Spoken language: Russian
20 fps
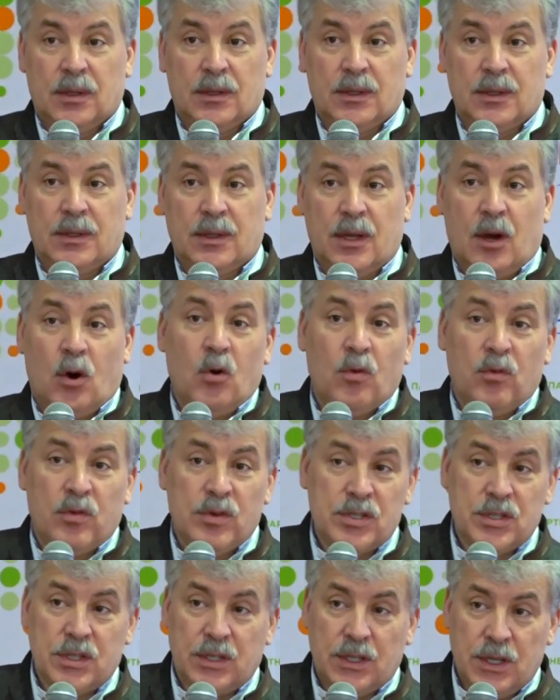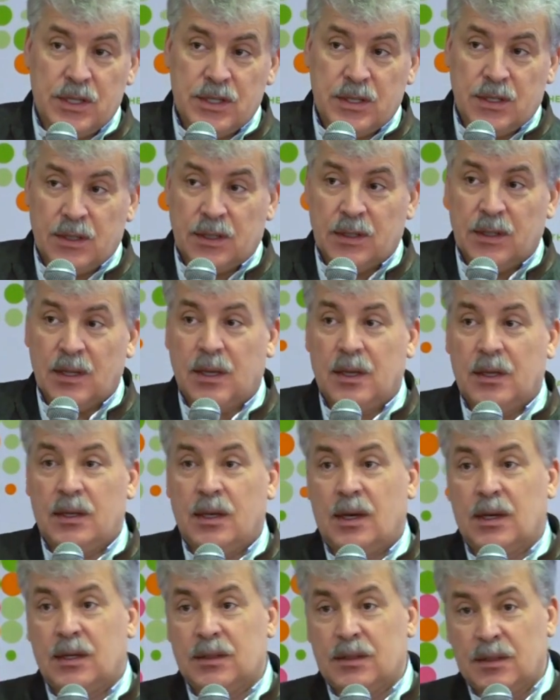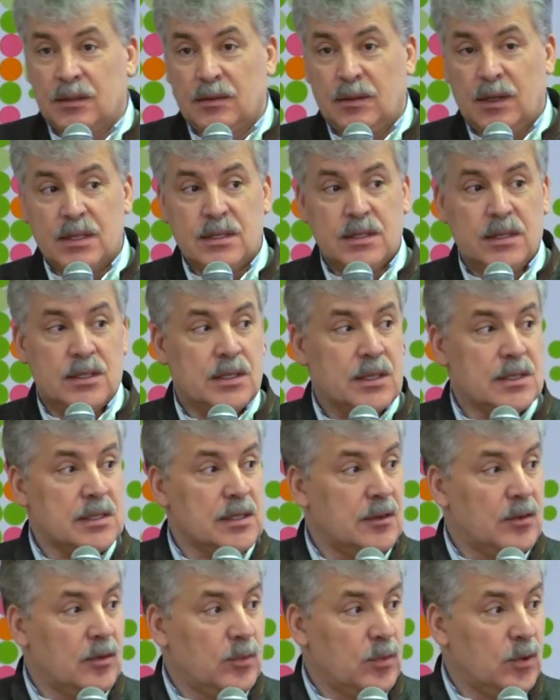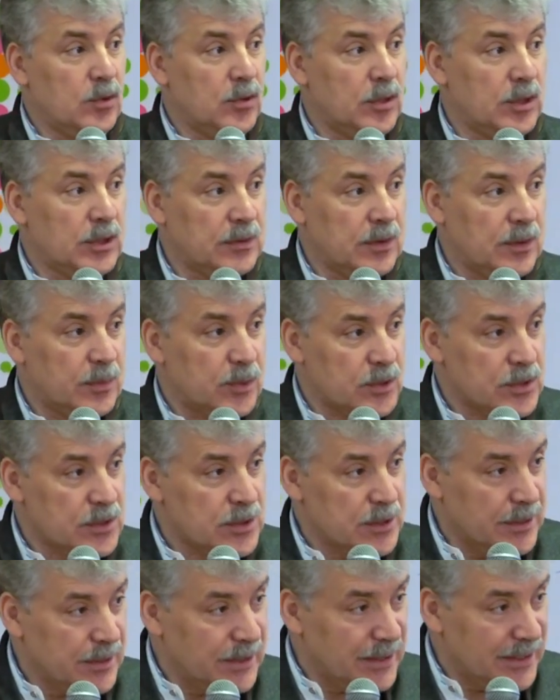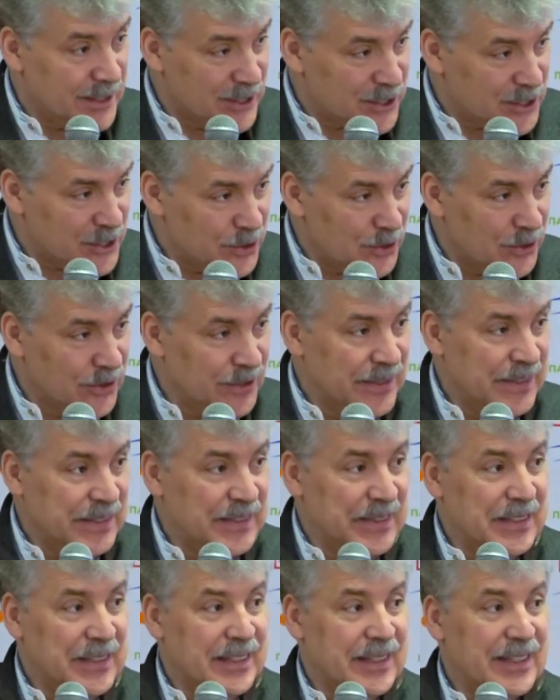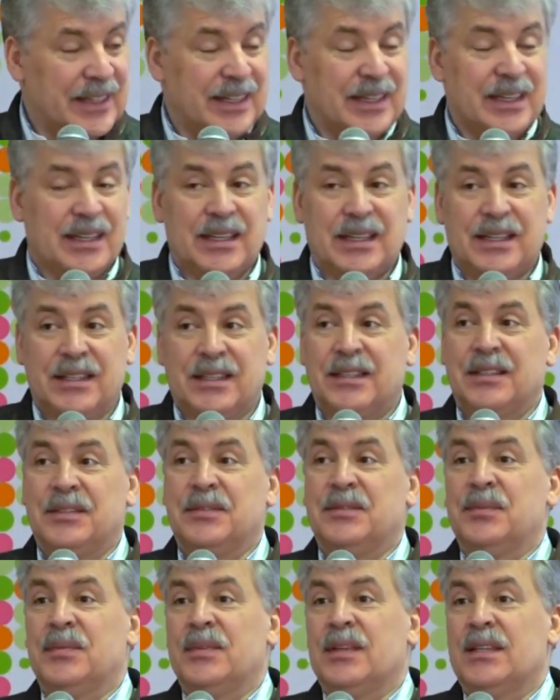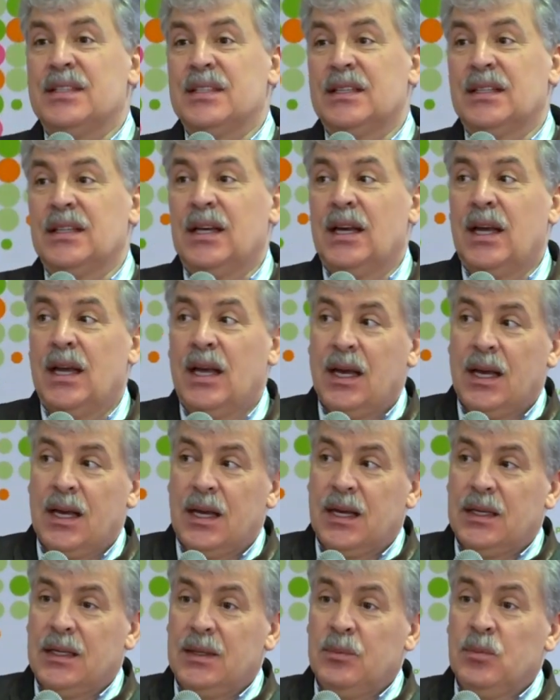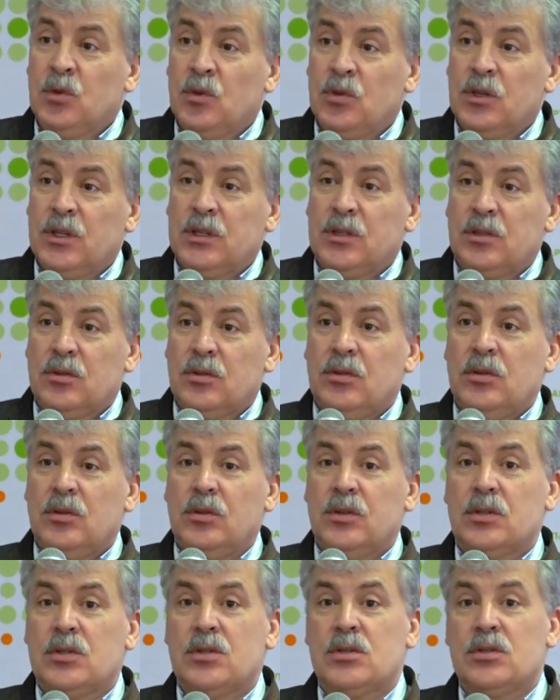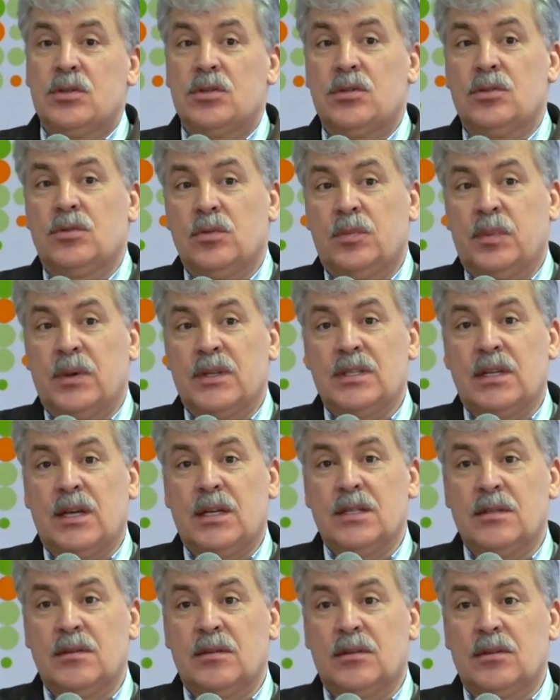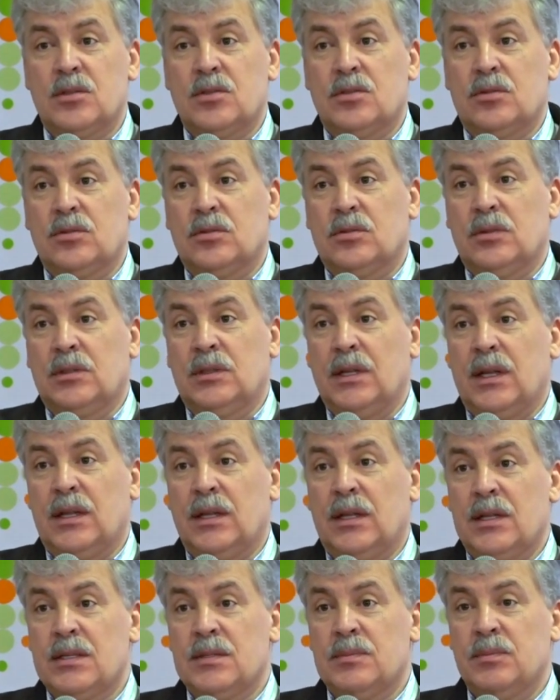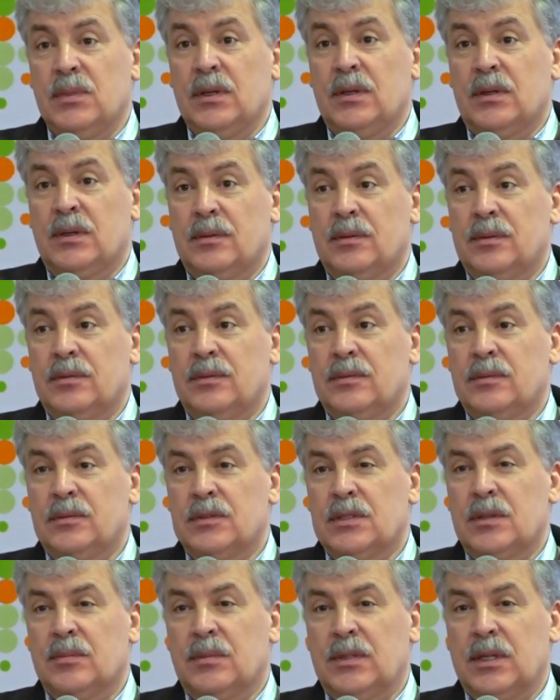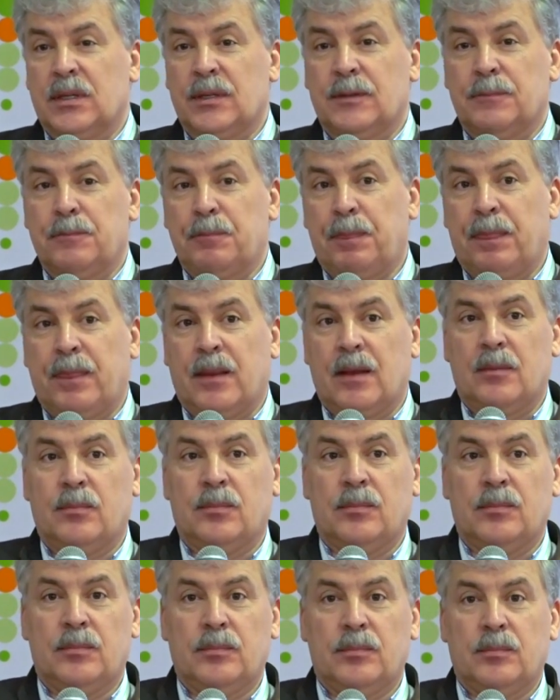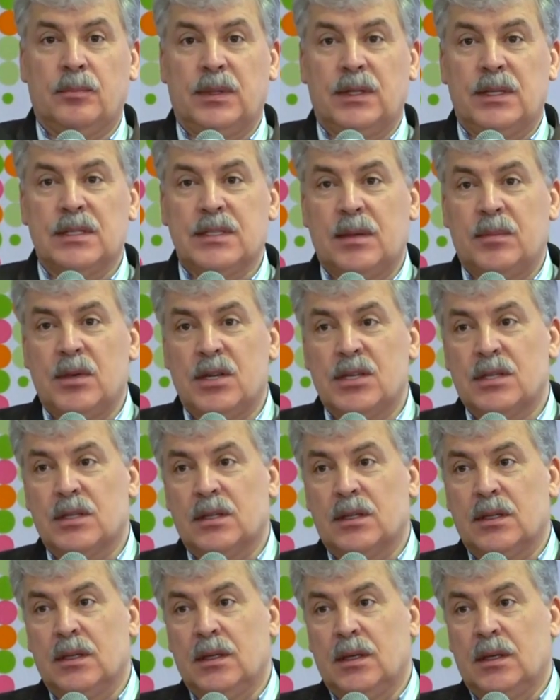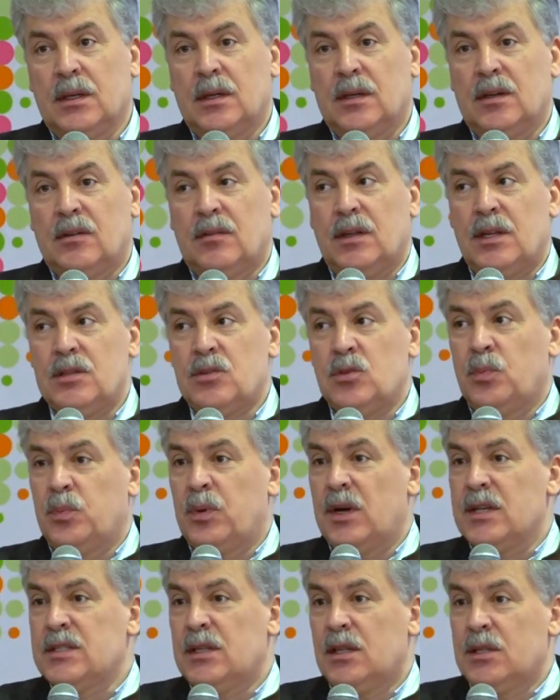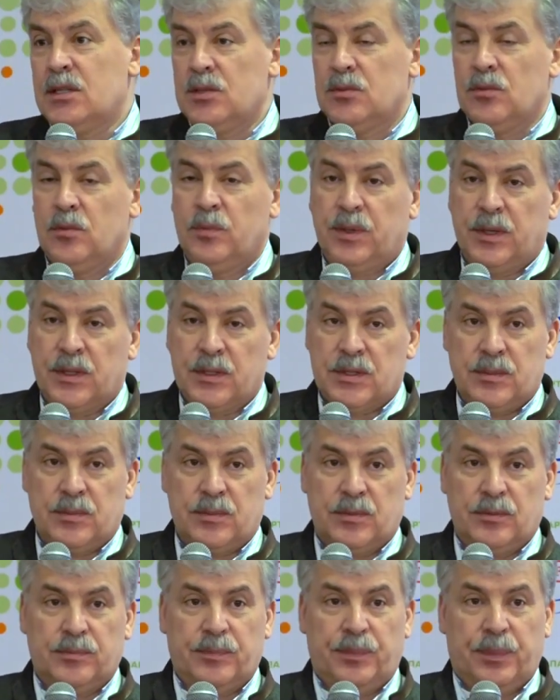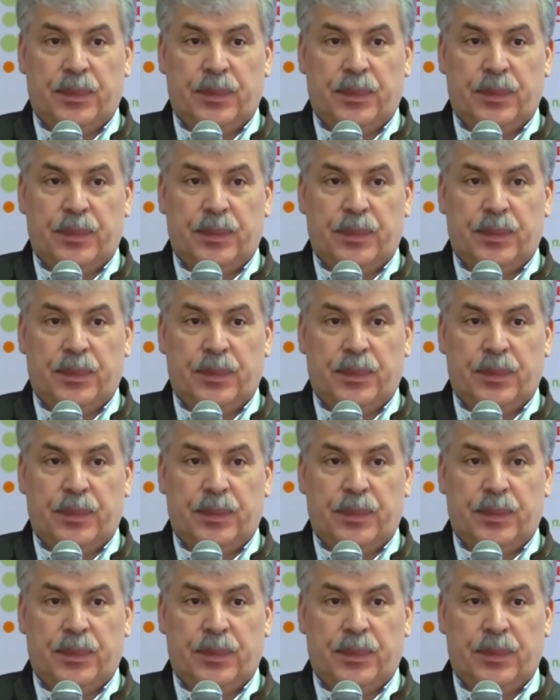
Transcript: э, на овощи 10, а на ягоды 20. Сейчас, слава богу, этот вопрос решен. Э, и многое другое, что подсказывало, что для нас мы, э, скажем так, были замечены властью по остаточному принципу.